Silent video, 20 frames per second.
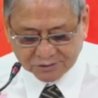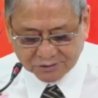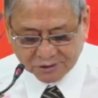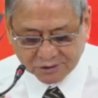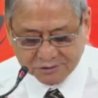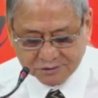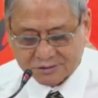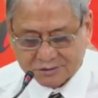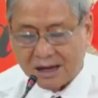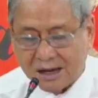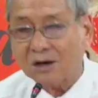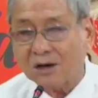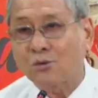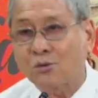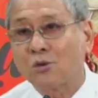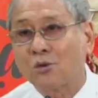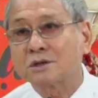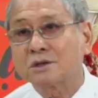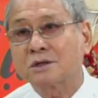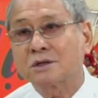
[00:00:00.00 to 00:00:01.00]
thực trạng
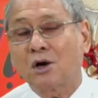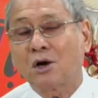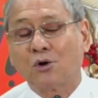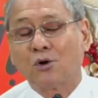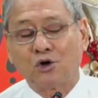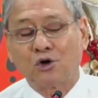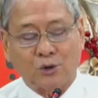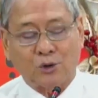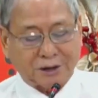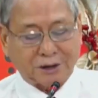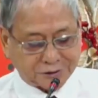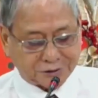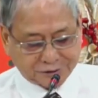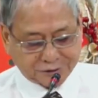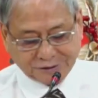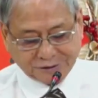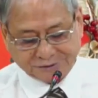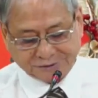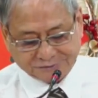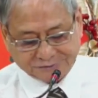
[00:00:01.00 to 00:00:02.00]
của xã hội loài
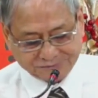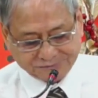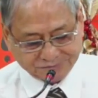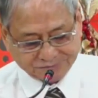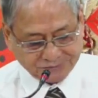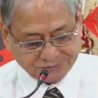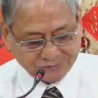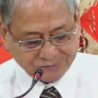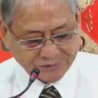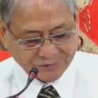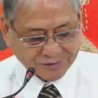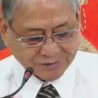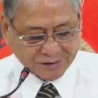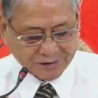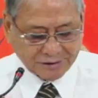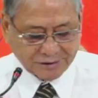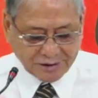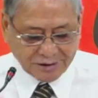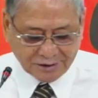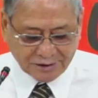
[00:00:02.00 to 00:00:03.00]
người – Ngày
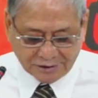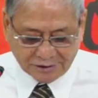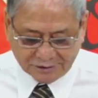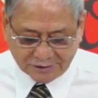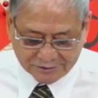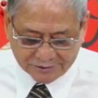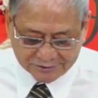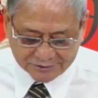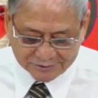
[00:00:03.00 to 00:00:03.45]
nay,